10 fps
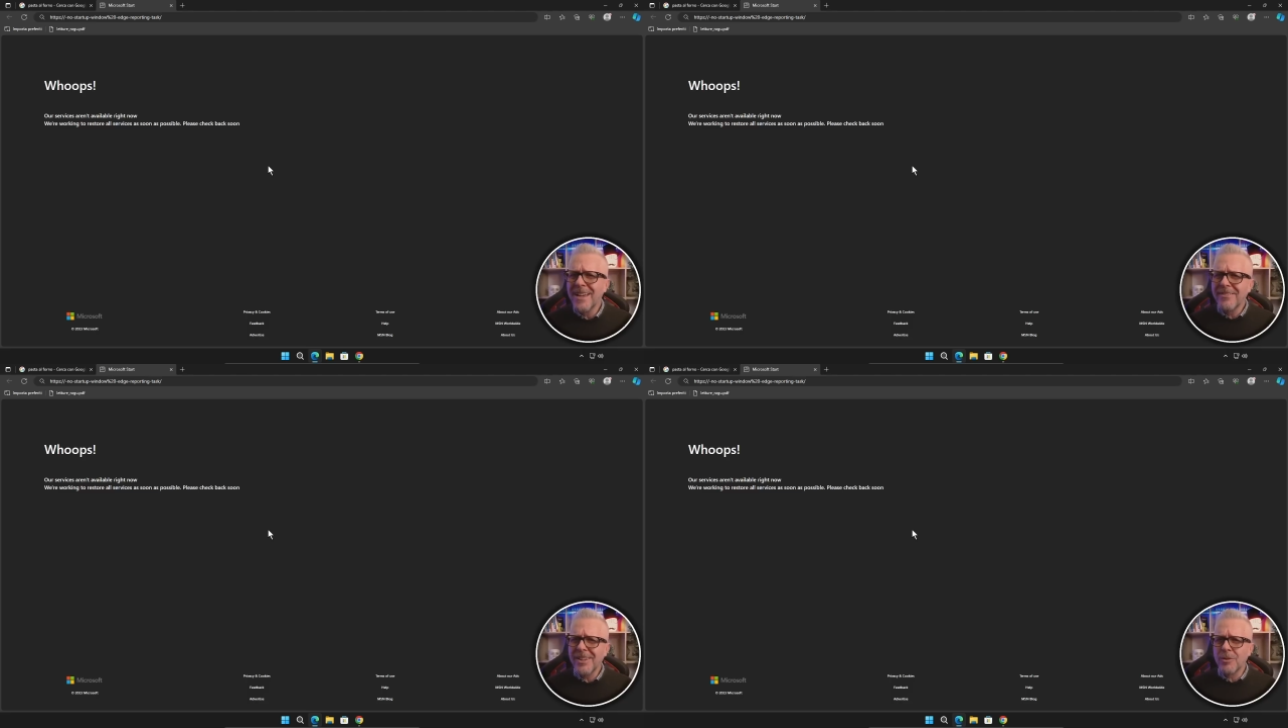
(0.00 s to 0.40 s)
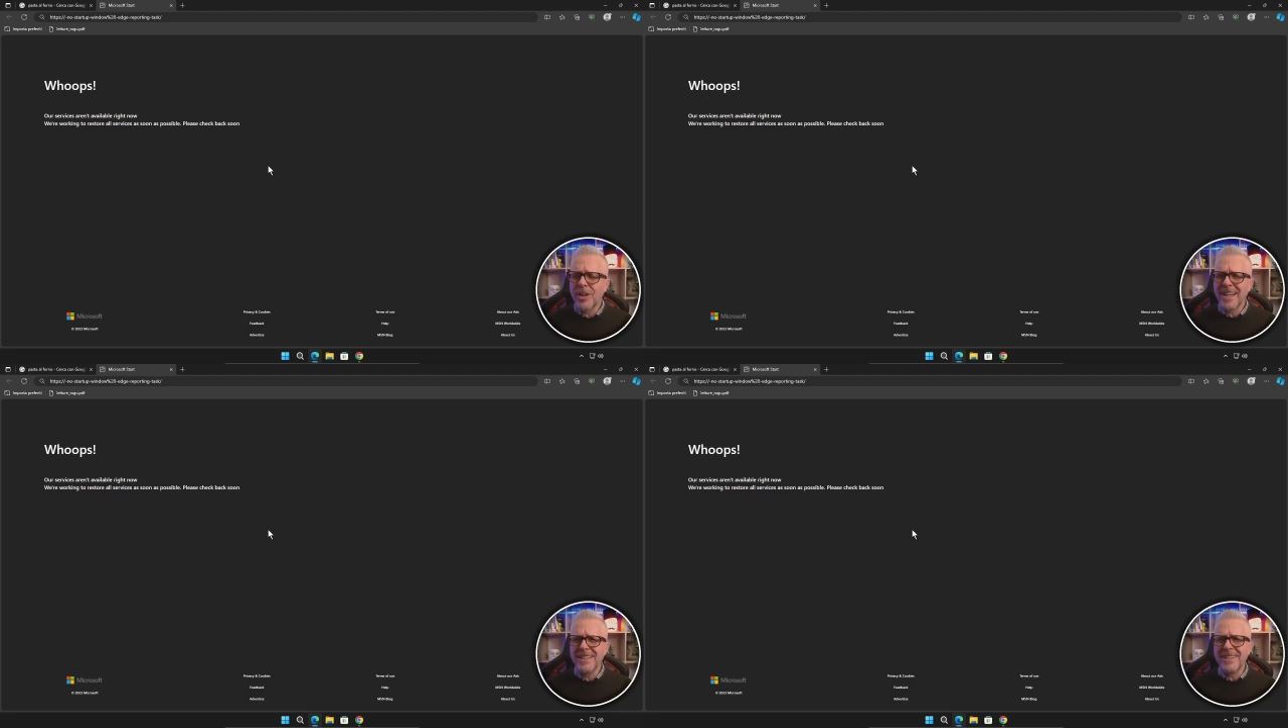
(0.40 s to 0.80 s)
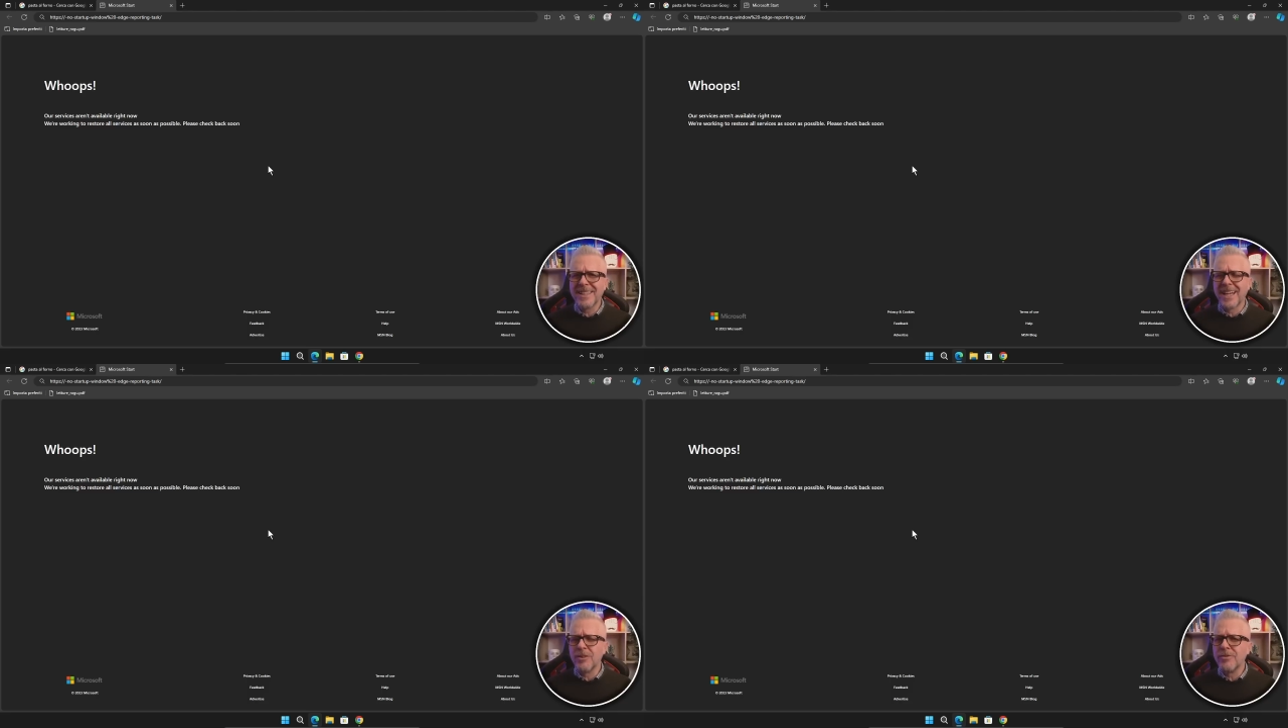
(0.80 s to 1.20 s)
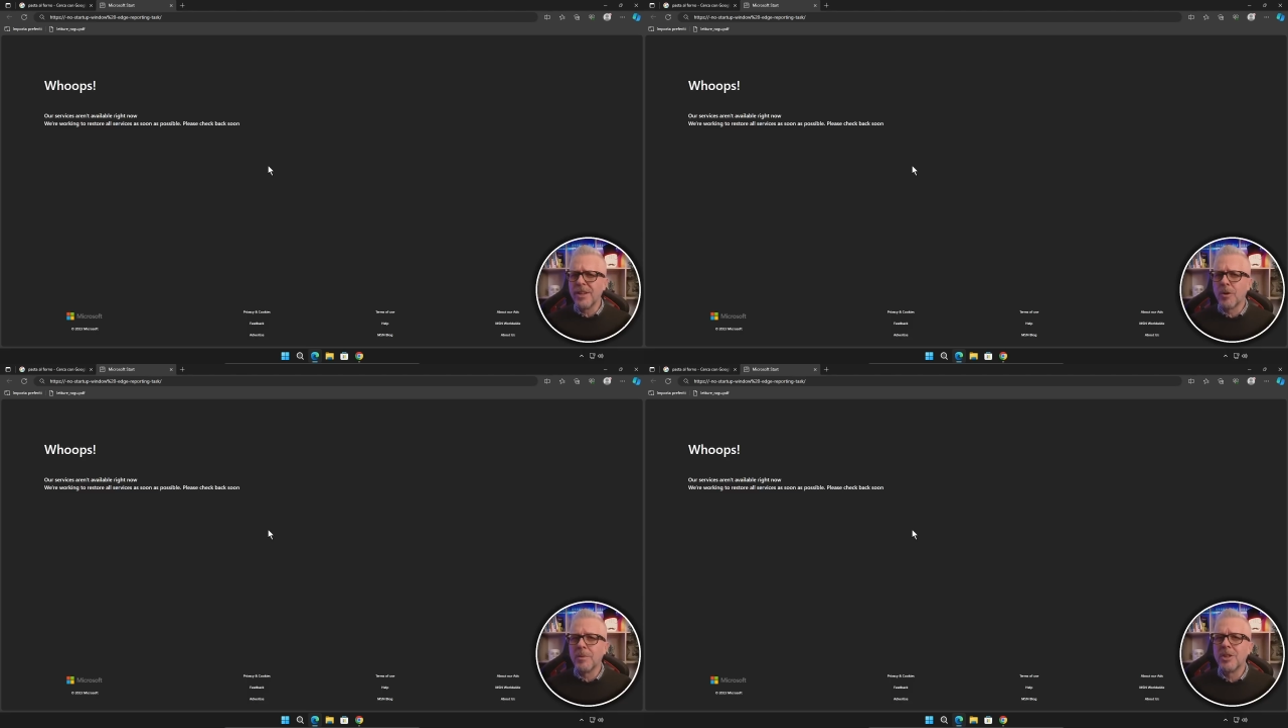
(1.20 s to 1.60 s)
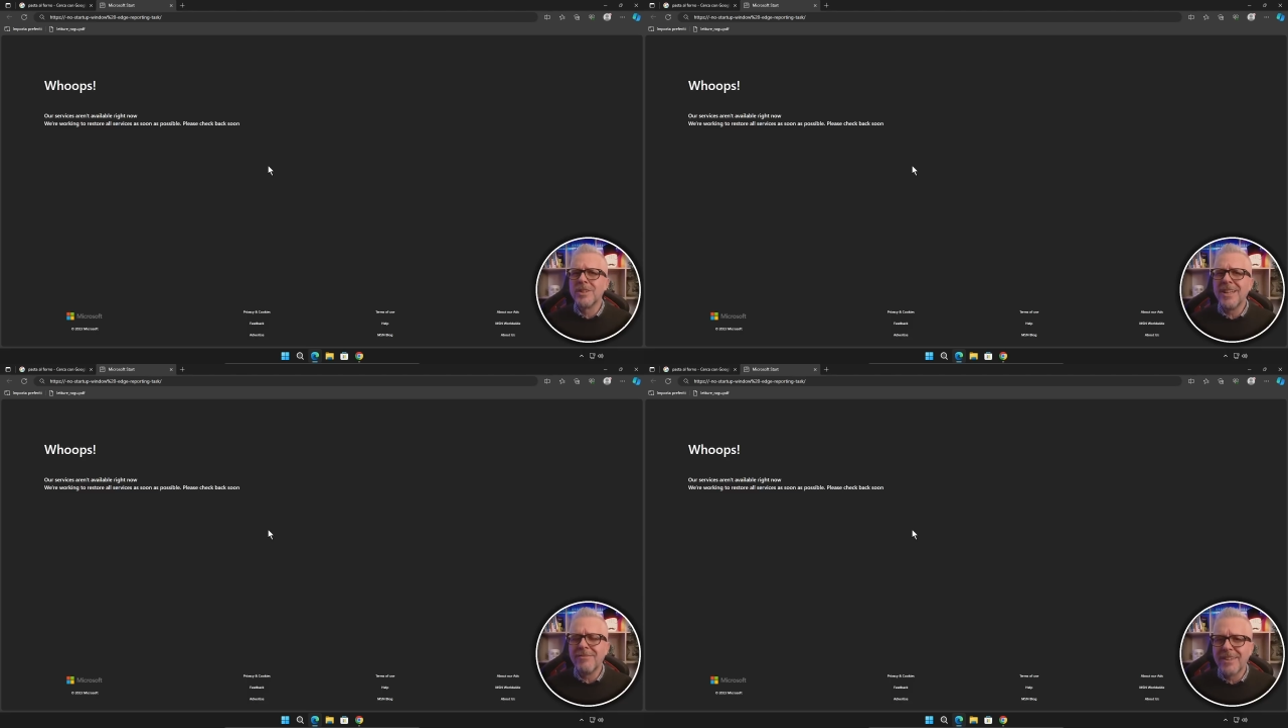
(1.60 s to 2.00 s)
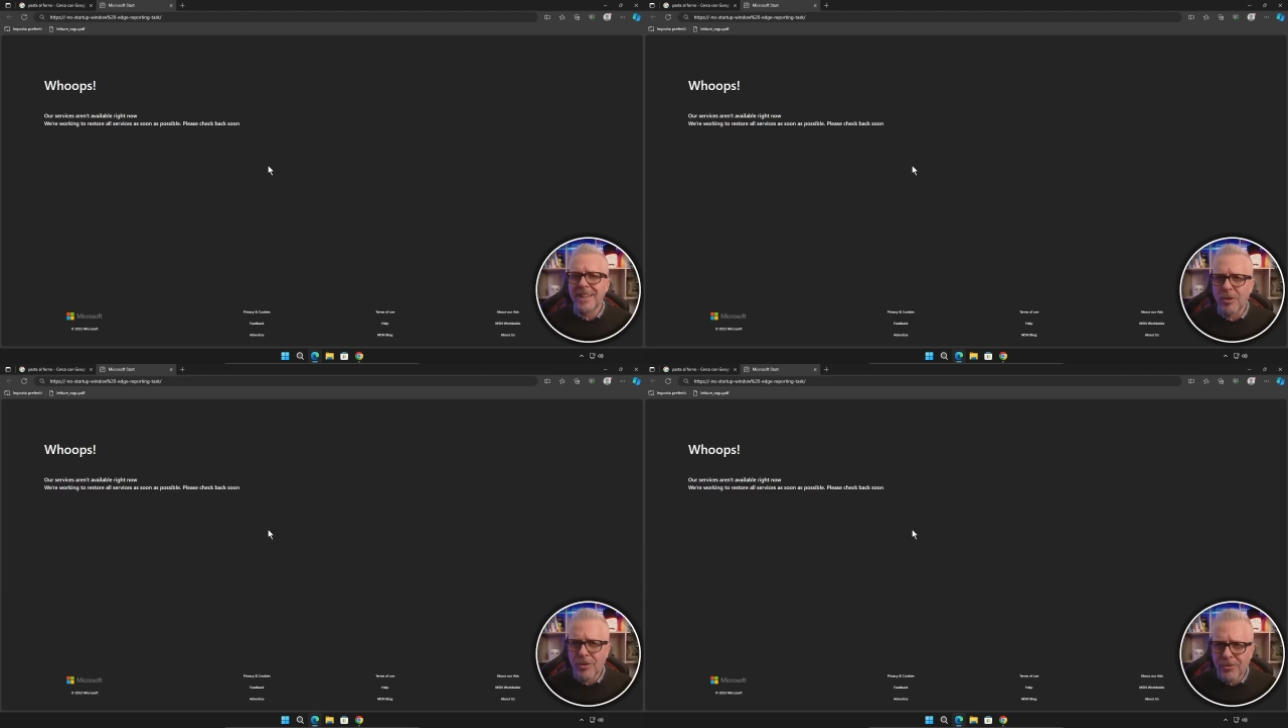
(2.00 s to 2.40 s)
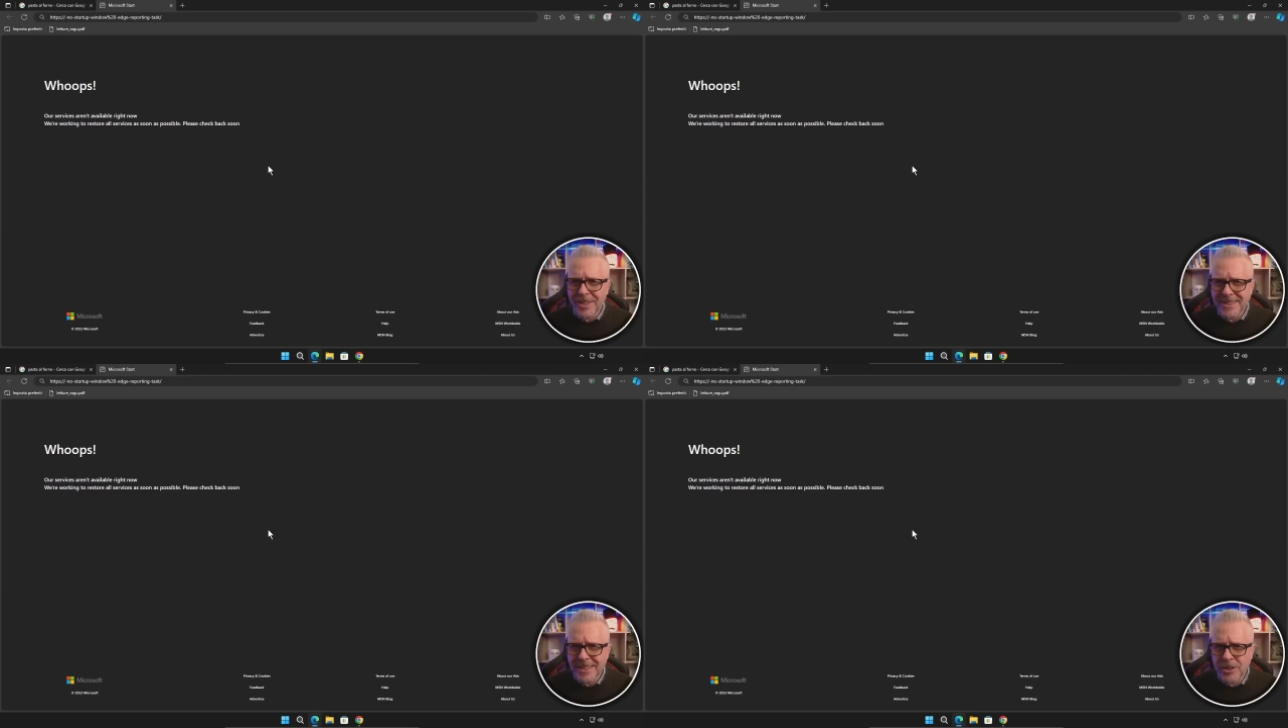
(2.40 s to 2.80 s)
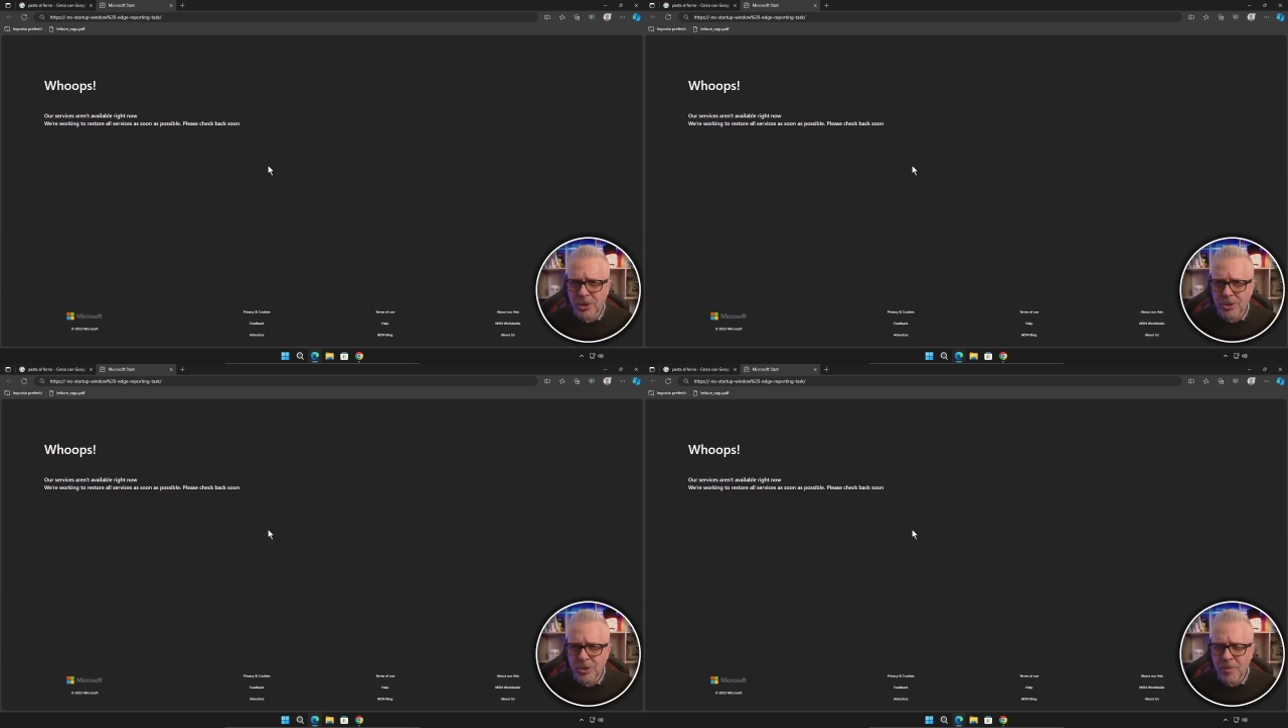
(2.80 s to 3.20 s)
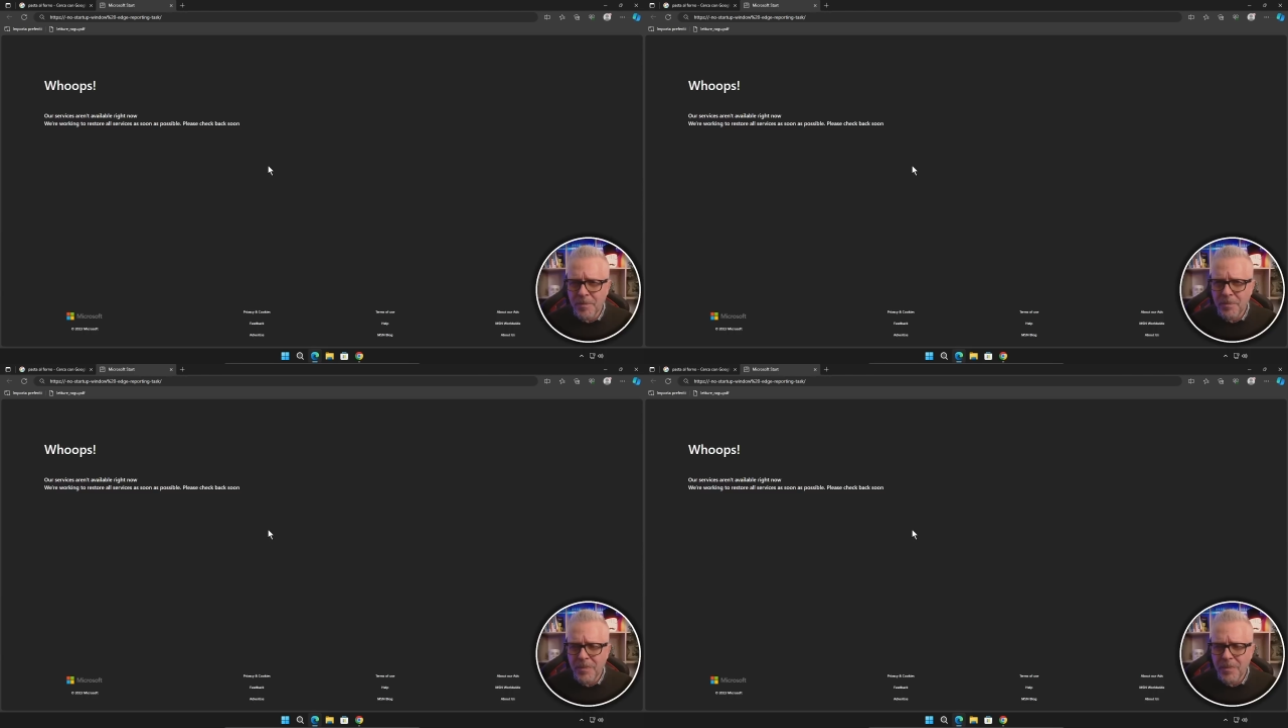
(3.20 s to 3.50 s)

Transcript: fino a diventare un fenomeno davvero fastidioso.